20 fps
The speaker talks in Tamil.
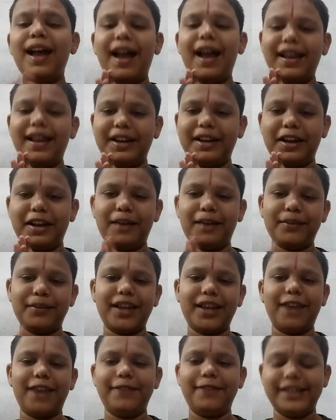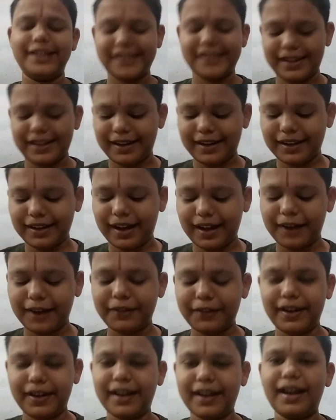ஹரிராம் கேவி சேனல்
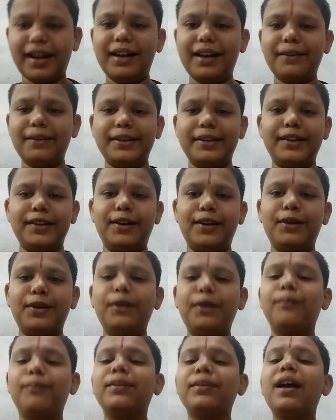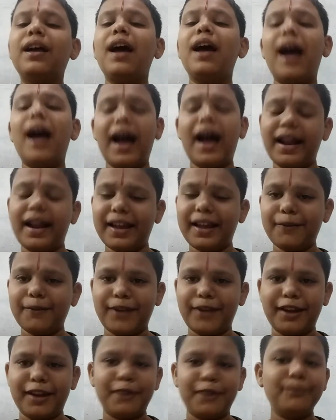காணொலியை காண வந்திருக்கும்
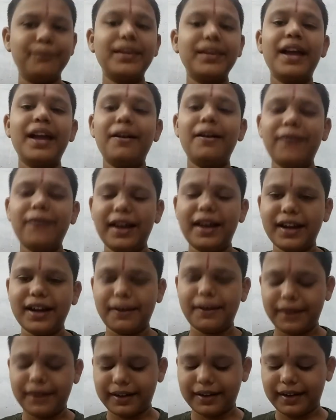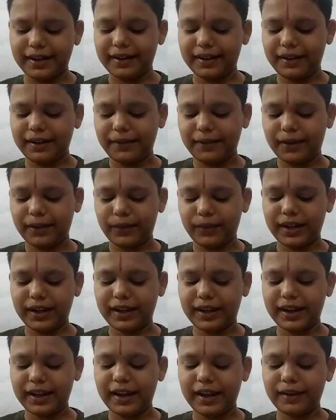அனைவரையும் வருக வருக என்று
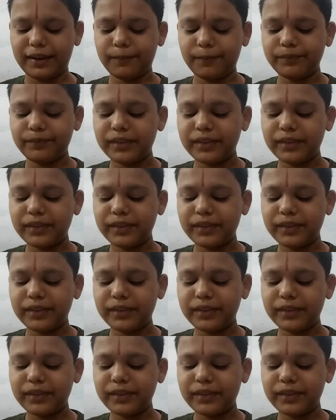வரவேற்கிறேன்